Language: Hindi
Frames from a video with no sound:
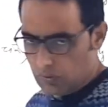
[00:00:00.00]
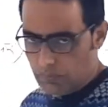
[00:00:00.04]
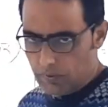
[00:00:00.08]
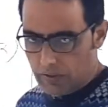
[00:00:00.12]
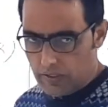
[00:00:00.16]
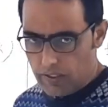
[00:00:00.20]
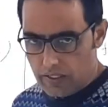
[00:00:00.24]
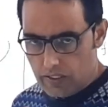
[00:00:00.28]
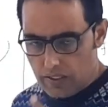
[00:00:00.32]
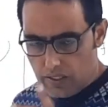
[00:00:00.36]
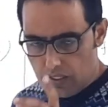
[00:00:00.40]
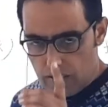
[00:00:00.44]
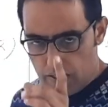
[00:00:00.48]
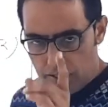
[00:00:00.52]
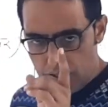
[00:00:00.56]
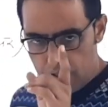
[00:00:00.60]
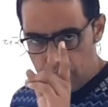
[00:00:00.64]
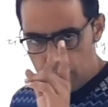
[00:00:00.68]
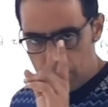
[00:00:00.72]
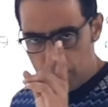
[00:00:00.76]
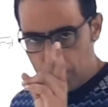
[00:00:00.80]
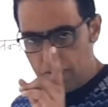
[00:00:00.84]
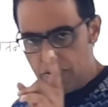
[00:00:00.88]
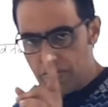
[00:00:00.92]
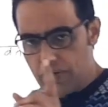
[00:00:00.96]
जब एक ही
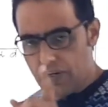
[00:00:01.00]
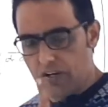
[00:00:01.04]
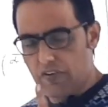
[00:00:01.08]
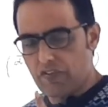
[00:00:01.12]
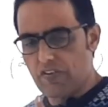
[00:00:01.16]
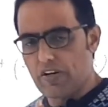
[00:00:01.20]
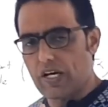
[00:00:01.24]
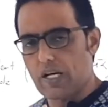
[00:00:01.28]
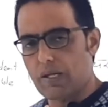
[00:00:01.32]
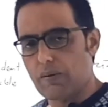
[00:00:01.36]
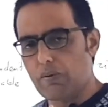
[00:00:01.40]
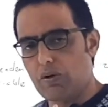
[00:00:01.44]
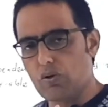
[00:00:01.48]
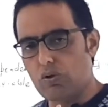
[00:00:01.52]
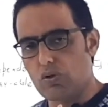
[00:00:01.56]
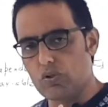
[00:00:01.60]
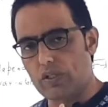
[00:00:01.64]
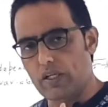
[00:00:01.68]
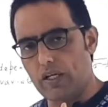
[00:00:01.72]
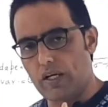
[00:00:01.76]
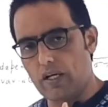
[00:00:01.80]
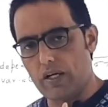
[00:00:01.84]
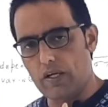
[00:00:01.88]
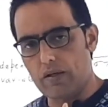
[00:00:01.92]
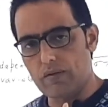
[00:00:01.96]
इंडिपेंडेंट वेरिएबल
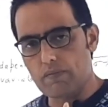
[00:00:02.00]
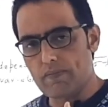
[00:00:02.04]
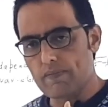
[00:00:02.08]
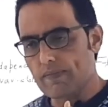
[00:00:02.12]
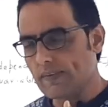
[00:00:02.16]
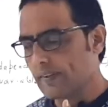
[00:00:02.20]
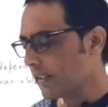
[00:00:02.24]
होता है